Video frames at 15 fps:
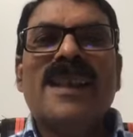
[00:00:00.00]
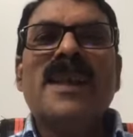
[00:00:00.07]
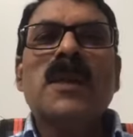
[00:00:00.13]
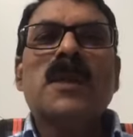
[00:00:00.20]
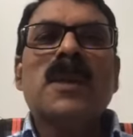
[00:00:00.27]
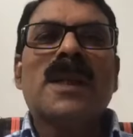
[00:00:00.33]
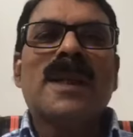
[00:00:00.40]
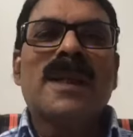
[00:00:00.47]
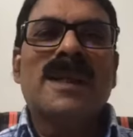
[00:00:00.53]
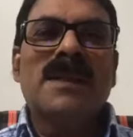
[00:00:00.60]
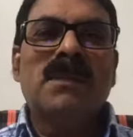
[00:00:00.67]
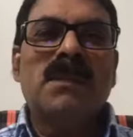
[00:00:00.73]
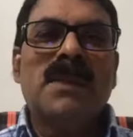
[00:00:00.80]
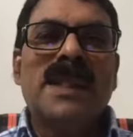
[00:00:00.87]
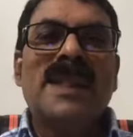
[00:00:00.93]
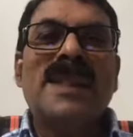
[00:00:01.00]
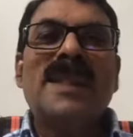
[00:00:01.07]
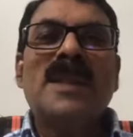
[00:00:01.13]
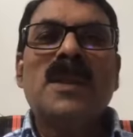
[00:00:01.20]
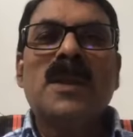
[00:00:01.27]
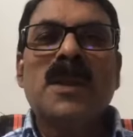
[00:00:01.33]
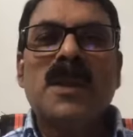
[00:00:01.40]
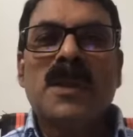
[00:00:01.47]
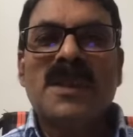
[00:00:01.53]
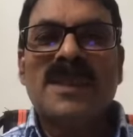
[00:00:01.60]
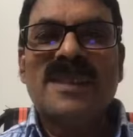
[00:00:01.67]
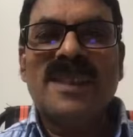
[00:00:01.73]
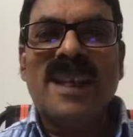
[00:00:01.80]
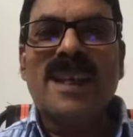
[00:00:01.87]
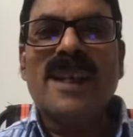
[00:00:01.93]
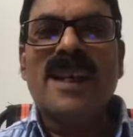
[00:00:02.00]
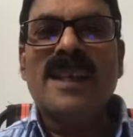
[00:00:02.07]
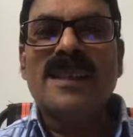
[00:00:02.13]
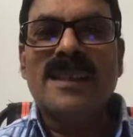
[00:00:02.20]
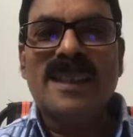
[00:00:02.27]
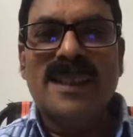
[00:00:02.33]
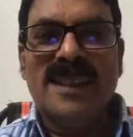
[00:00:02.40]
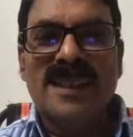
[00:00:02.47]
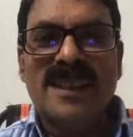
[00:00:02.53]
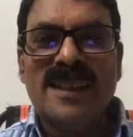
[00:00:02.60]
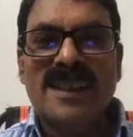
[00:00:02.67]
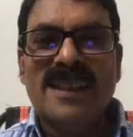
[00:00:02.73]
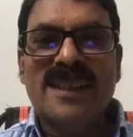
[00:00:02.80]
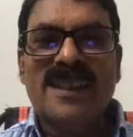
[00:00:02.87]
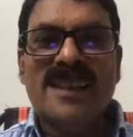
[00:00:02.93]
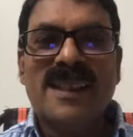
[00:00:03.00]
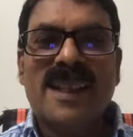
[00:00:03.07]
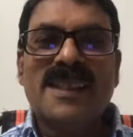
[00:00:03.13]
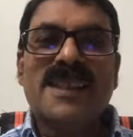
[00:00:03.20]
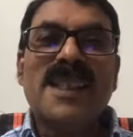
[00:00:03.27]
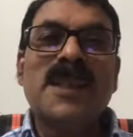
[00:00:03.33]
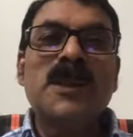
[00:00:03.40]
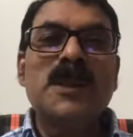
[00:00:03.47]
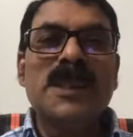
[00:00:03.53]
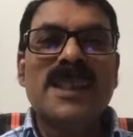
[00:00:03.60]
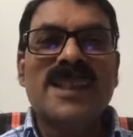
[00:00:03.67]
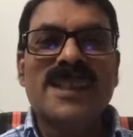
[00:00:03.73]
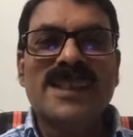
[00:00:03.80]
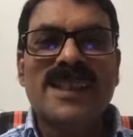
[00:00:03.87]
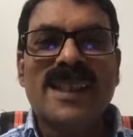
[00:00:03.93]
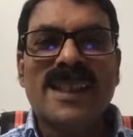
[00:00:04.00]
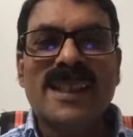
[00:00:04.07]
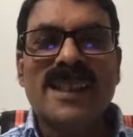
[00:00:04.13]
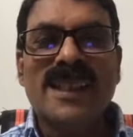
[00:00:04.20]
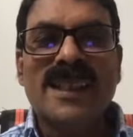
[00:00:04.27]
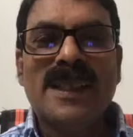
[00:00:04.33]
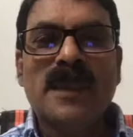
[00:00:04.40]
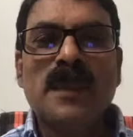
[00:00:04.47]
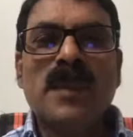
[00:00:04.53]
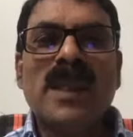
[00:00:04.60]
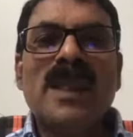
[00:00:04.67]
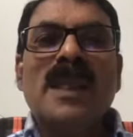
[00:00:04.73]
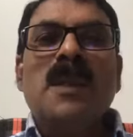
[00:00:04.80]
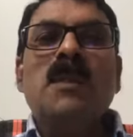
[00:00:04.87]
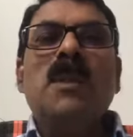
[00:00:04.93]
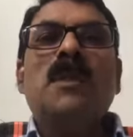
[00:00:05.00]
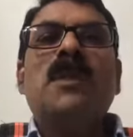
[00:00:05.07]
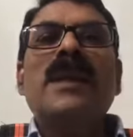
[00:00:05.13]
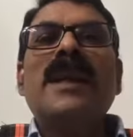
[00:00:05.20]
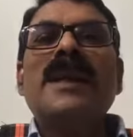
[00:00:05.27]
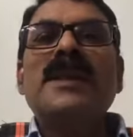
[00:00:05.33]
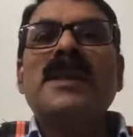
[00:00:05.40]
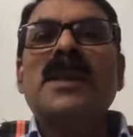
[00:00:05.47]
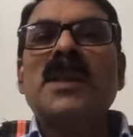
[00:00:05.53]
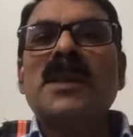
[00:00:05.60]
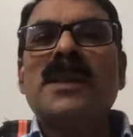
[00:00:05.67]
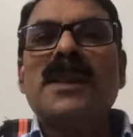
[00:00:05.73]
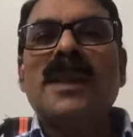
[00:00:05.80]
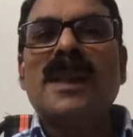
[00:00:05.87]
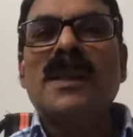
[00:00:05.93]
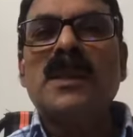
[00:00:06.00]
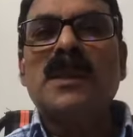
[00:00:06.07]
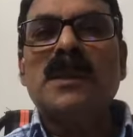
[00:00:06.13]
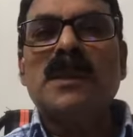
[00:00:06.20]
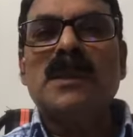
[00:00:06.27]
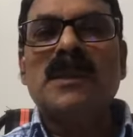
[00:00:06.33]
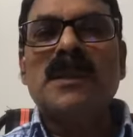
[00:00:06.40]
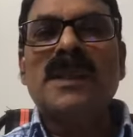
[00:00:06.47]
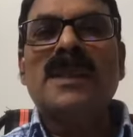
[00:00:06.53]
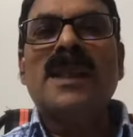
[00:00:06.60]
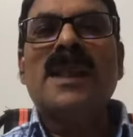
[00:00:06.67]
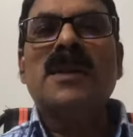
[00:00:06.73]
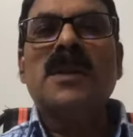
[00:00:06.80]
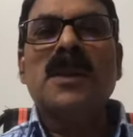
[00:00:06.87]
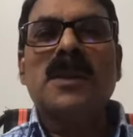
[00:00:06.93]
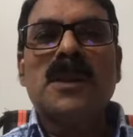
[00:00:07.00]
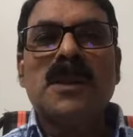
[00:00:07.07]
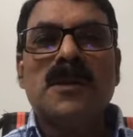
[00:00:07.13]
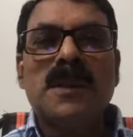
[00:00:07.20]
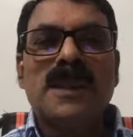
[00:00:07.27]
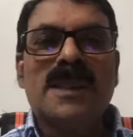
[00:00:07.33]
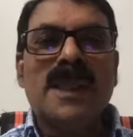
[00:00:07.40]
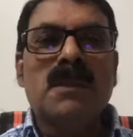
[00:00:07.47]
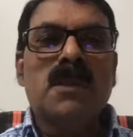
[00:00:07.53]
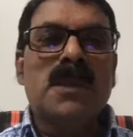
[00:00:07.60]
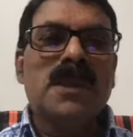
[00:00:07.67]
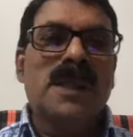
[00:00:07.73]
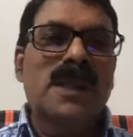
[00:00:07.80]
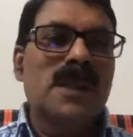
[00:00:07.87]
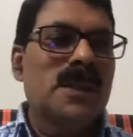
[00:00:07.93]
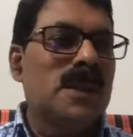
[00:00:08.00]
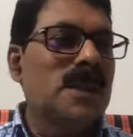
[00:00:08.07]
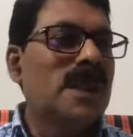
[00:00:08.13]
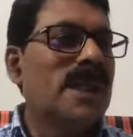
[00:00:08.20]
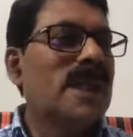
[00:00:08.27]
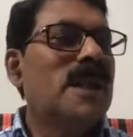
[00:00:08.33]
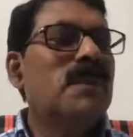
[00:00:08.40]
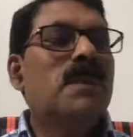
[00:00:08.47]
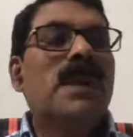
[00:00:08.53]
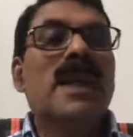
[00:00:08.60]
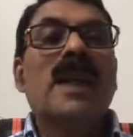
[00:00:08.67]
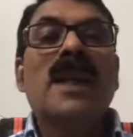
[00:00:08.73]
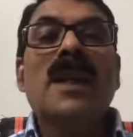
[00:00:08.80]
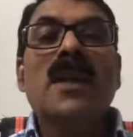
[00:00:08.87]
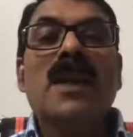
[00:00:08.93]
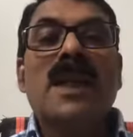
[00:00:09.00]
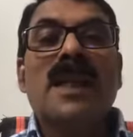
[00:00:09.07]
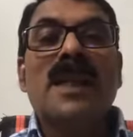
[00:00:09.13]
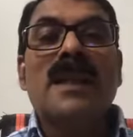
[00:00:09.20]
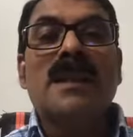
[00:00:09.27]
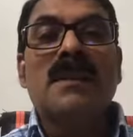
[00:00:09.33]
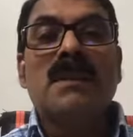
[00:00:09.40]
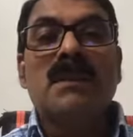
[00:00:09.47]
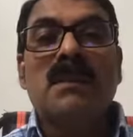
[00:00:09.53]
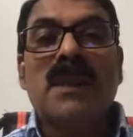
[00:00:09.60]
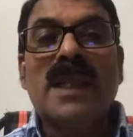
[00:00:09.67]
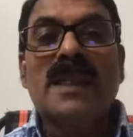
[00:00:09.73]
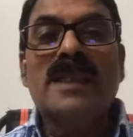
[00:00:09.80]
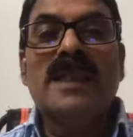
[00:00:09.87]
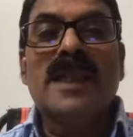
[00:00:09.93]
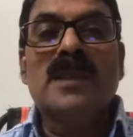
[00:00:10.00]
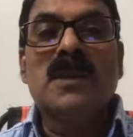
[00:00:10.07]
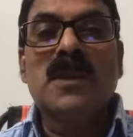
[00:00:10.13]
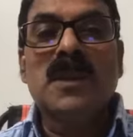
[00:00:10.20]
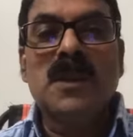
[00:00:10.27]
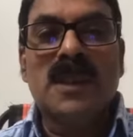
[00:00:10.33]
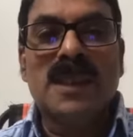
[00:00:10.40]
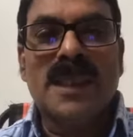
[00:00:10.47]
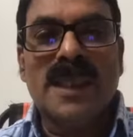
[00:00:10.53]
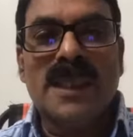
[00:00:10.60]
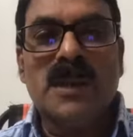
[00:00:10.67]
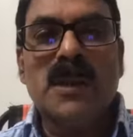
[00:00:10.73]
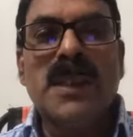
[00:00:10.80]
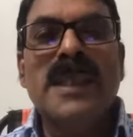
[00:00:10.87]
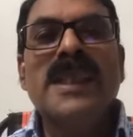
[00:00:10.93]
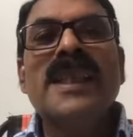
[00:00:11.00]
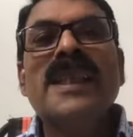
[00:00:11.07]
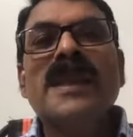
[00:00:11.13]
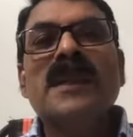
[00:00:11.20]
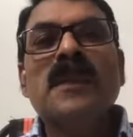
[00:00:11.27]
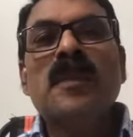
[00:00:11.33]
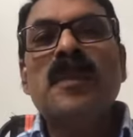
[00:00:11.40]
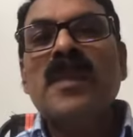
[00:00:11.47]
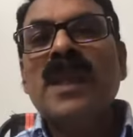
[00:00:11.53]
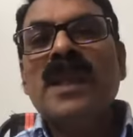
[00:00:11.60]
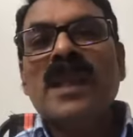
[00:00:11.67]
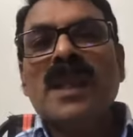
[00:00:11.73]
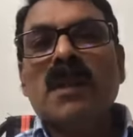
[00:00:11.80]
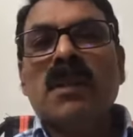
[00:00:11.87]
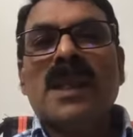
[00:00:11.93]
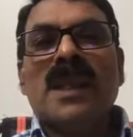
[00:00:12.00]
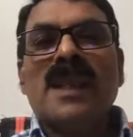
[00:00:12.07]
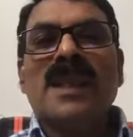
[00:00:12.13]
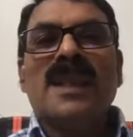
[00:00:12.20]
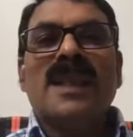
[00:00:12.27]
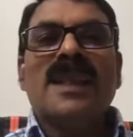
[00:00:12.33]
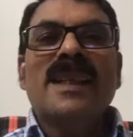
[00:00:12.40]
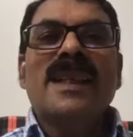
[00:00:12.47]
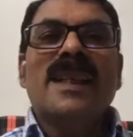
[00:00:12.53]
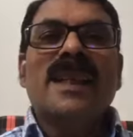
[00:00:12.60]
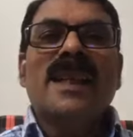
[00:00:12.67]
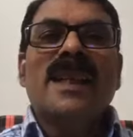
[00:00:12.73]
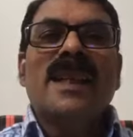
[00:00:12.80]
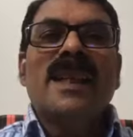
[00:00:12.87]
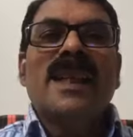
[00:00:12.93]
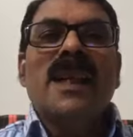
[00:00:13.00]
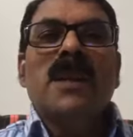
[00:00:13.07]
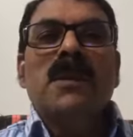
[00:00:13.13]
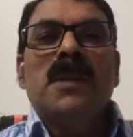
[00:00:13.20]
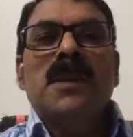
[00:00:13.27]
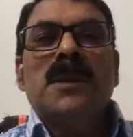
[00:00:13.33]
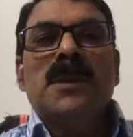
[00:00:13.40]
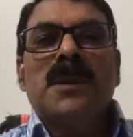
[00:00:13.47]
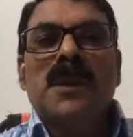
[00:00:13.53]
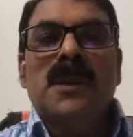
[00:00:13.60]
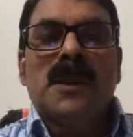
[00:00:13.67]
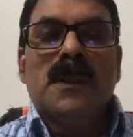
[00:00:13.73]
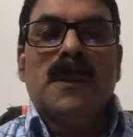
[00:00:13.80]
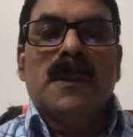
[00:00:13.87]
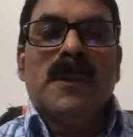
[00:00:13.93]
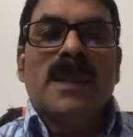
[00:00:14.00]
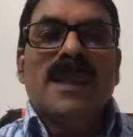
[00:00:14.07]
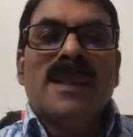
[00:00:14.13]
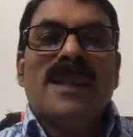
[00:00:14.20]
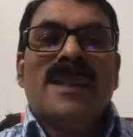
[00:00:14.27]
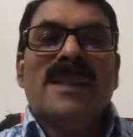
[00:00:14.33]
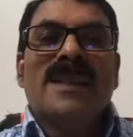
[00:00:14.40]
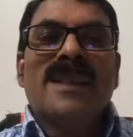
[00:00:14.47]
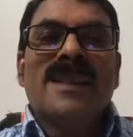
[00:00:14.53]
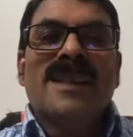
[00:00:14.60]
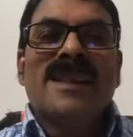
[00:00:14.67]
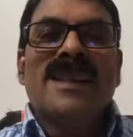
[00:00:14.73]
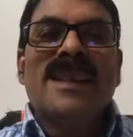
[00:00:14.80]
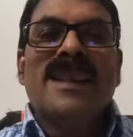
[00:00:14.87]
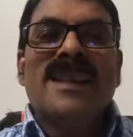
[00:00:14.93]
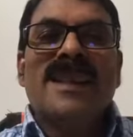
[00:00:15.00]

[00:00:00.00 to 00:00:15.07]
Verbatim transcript: నేను కూడా బీఈడిలో e సైకాలజీ అధ్యయనం చేయడం జరిగింది ముప్పై ఐదు సంవత్సరాలు విద్యార్థులతో విద్యాబోధనలో పిల్లల యొక్క మనస్తత్వం కొంత అర్థమైంది కాబట్టి ఈ ఈ అనుభవంతో ఈ